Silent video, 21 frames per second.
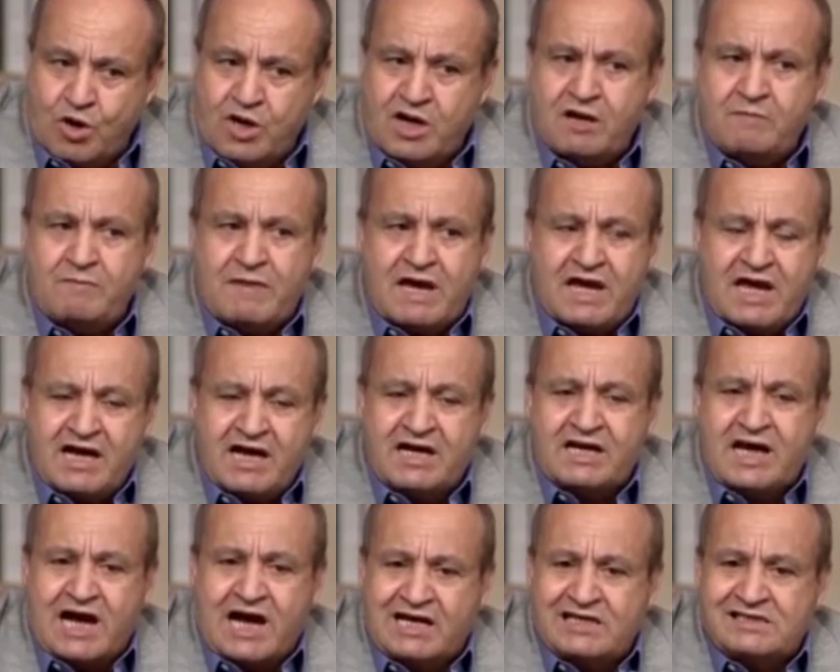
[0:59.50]
كل ما
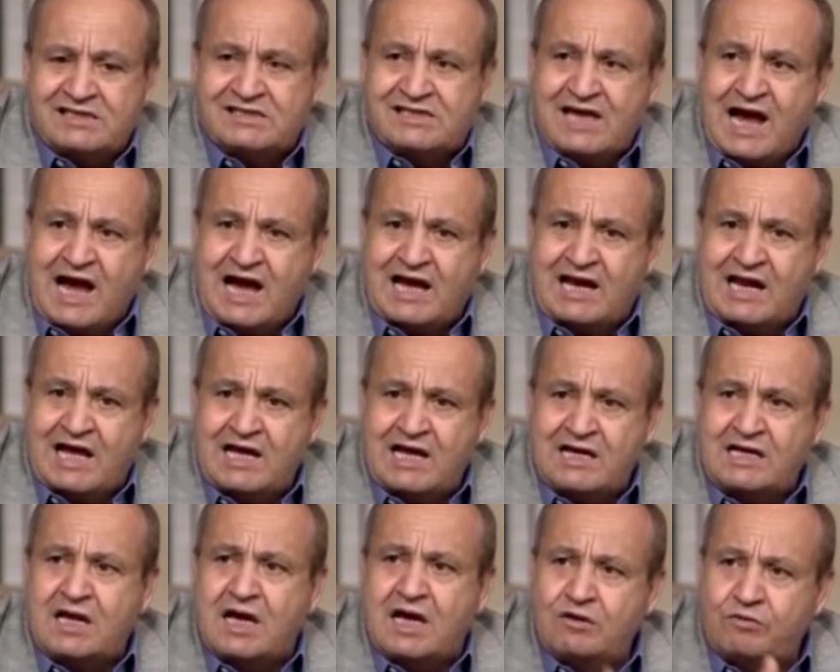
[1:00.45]
يجري على الساحة
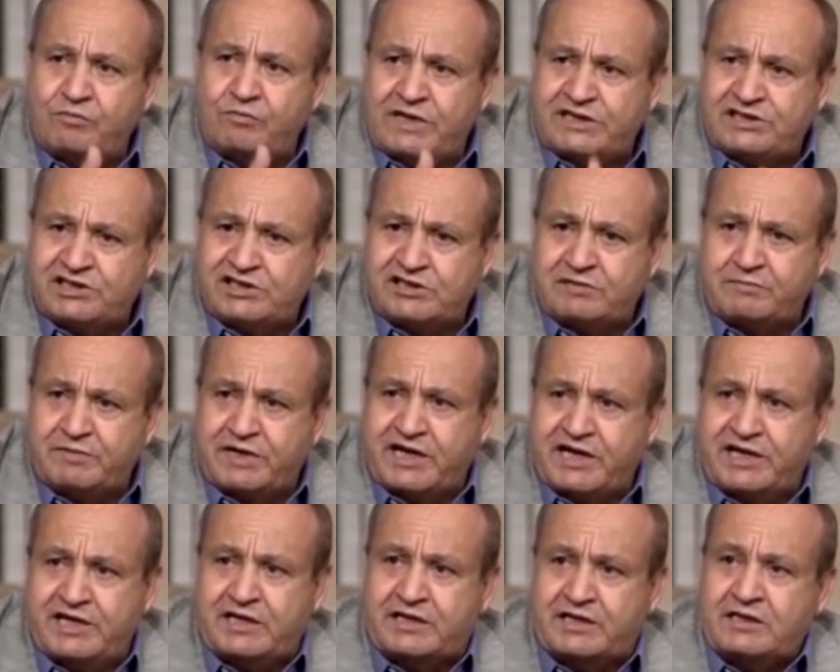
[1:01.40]
الآن لا يبشر
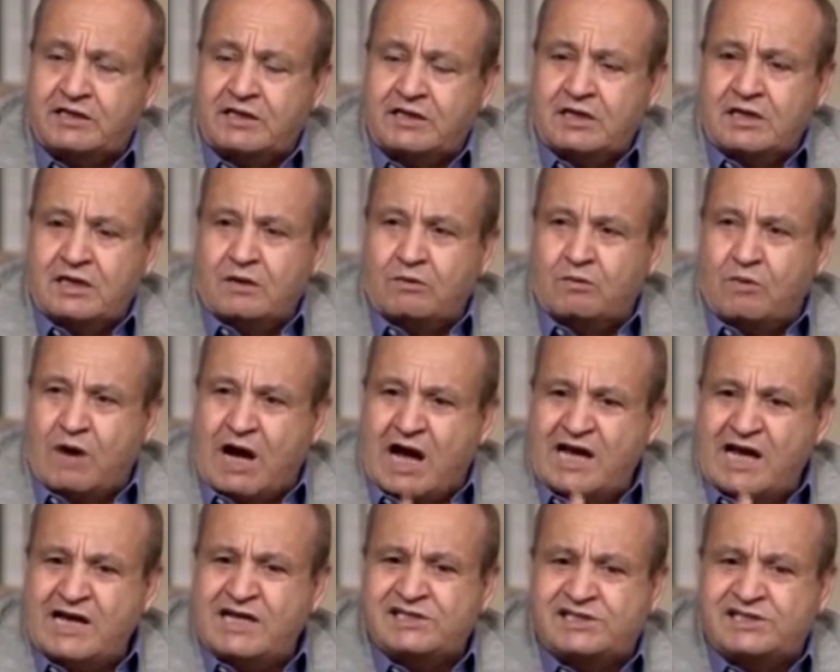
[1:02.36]
بخير
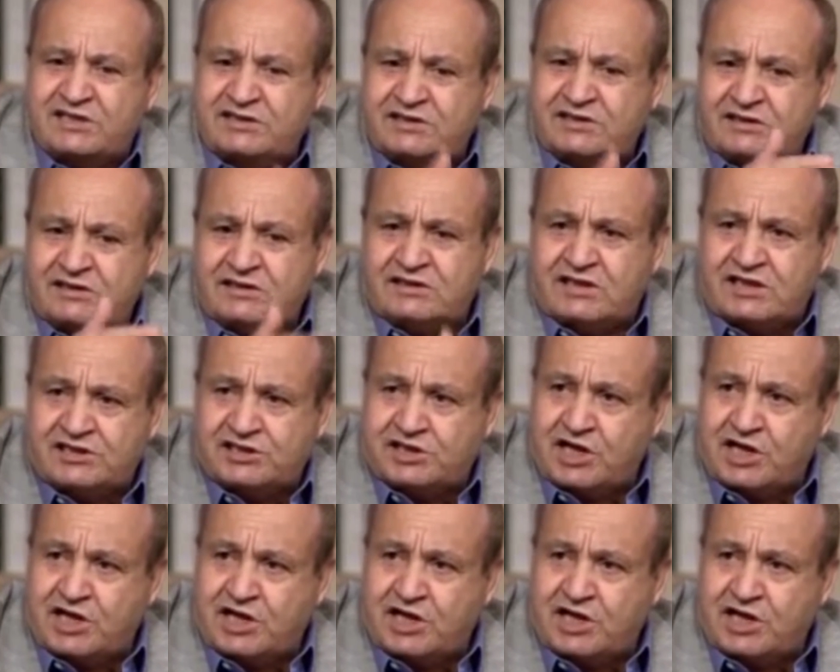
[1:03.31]
وأنا شديد